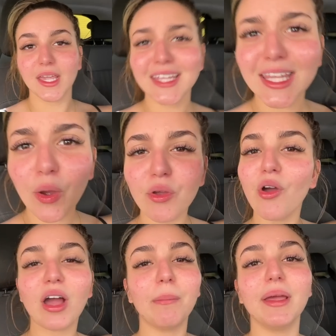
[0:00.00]
Então eu
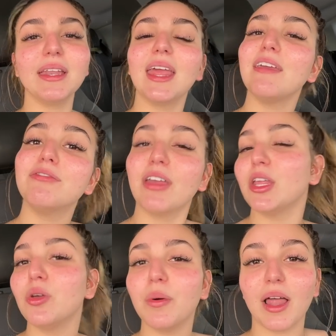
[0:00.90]
acabei nem
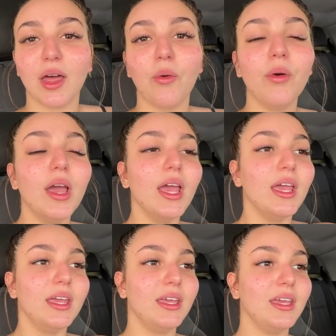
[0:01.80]
vendo o balão
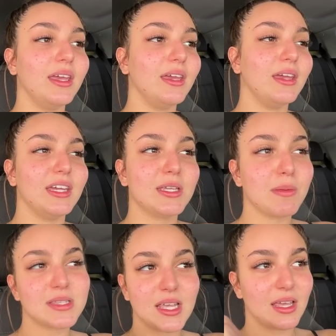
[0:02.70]
e, tipo
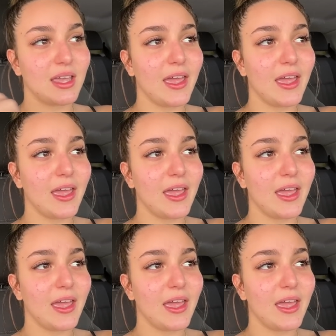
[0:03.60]
assim,